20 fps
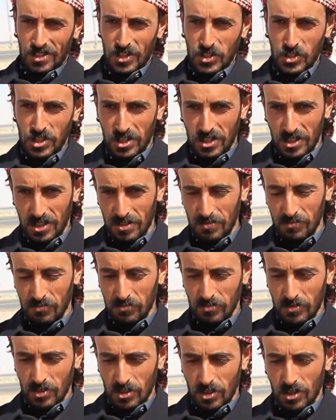الحجايا
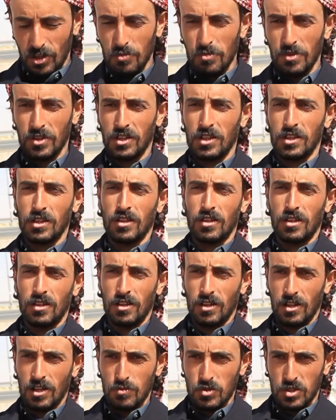عمري
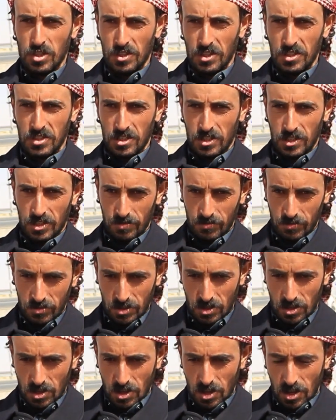35 سنة
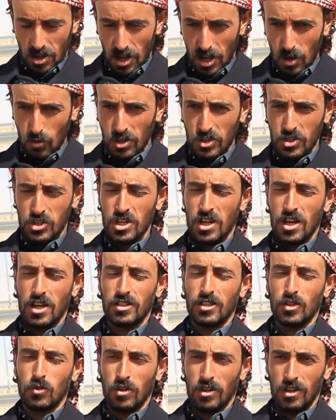حاولت
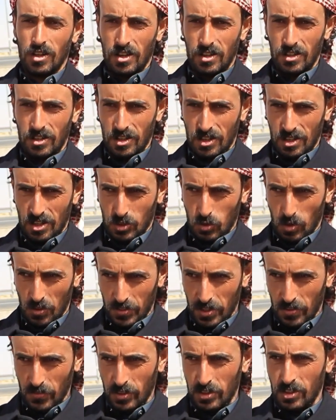جاهدا والله أني
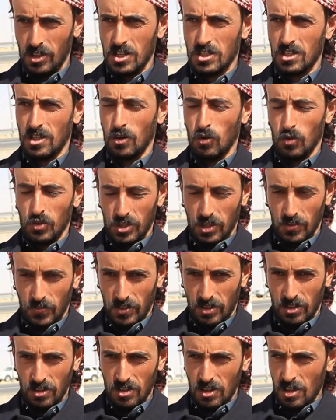أتوظف أني أسعى
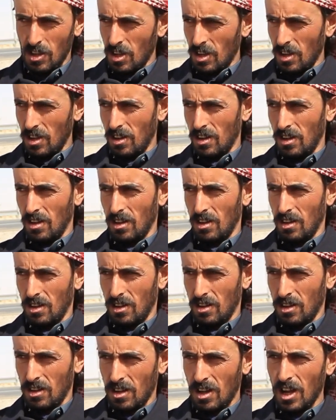للوظيفة
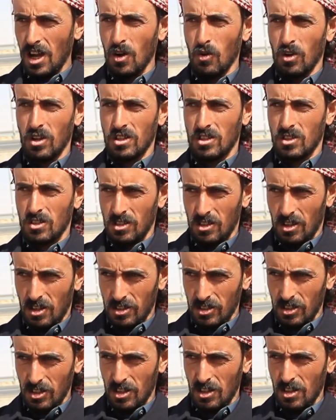آه، حاولت
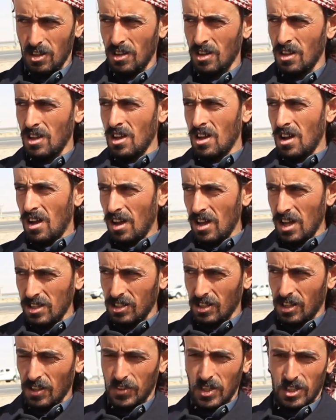يعني آه،
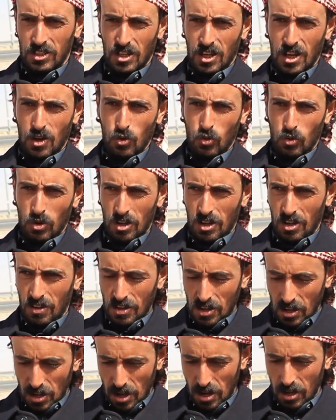حياتي قضيتها
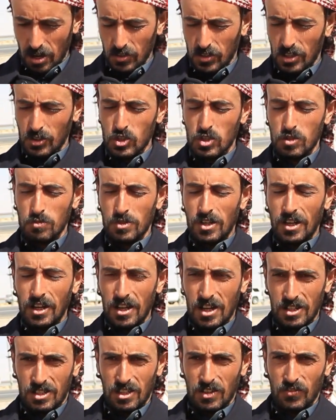وانقضى نص من
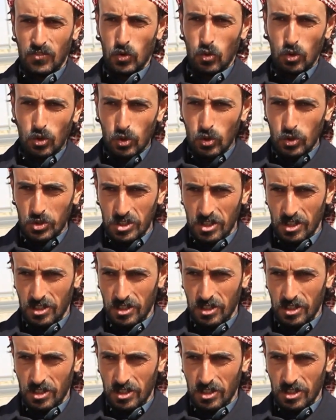حياتي في الوعود